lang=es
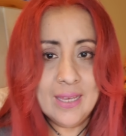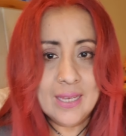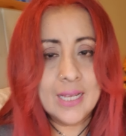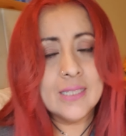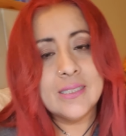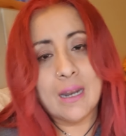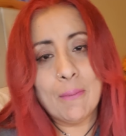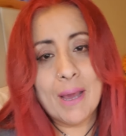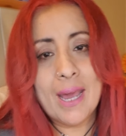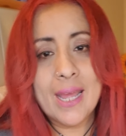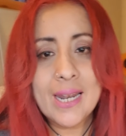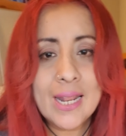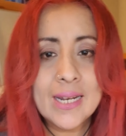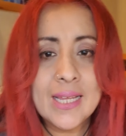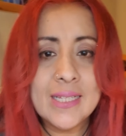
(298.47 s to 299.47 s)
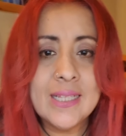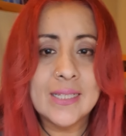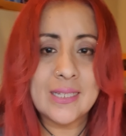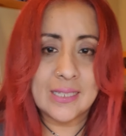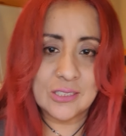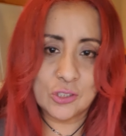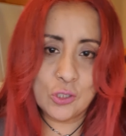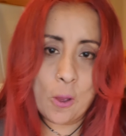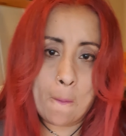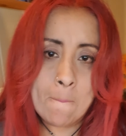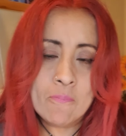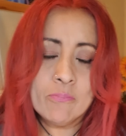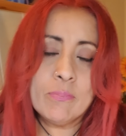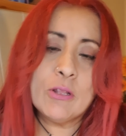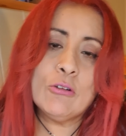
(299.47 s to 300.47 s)
el trabajar la ley de atracción,
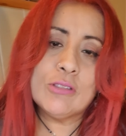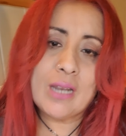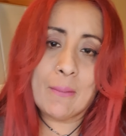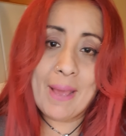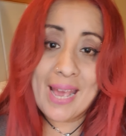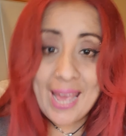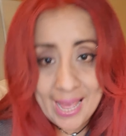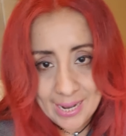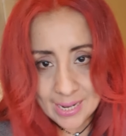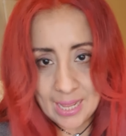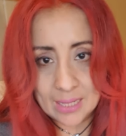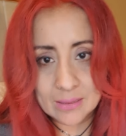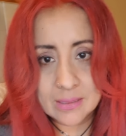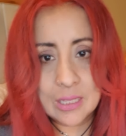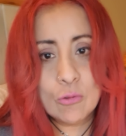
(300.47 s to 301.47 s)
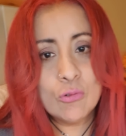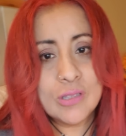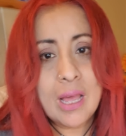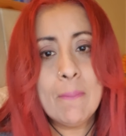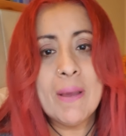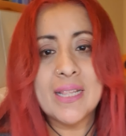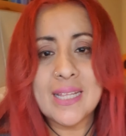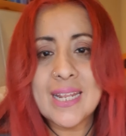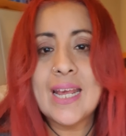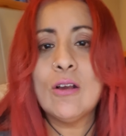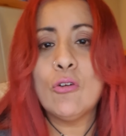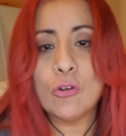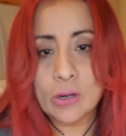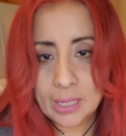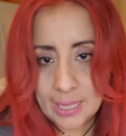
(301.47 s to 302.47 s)
pero trabajarla de una manera
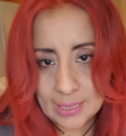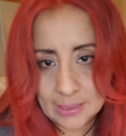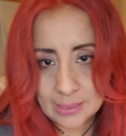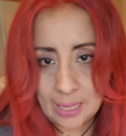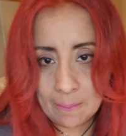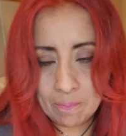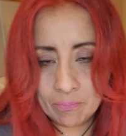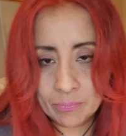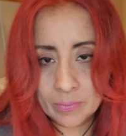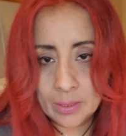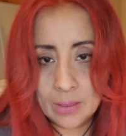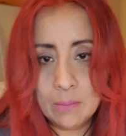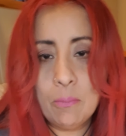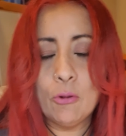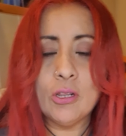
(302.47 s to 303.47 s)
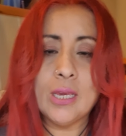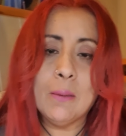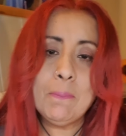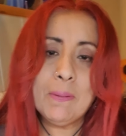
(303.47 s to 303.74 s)
correcta. Porque hay